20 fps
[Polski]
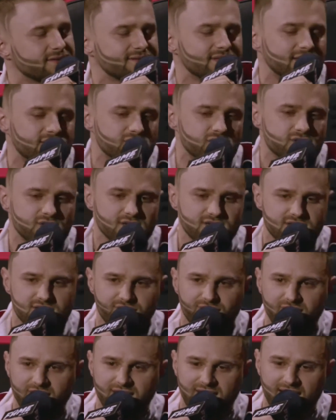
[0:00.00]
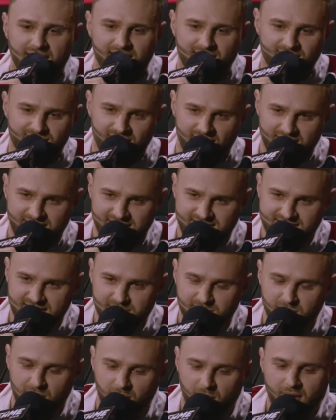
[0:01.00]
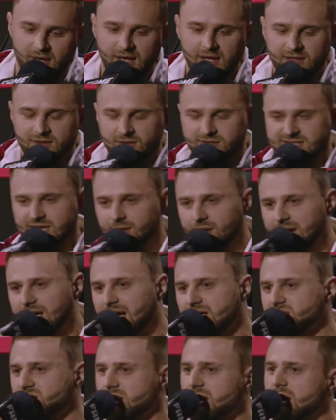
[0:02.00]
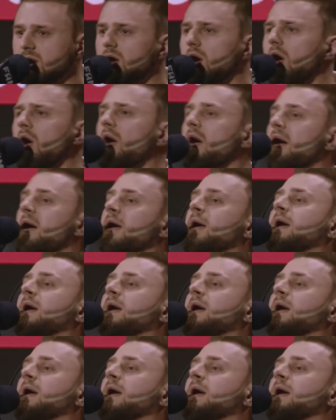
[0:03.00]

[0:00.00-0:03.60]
To znaczy, że jeśli wygra walkę ze mną, to cała garza jego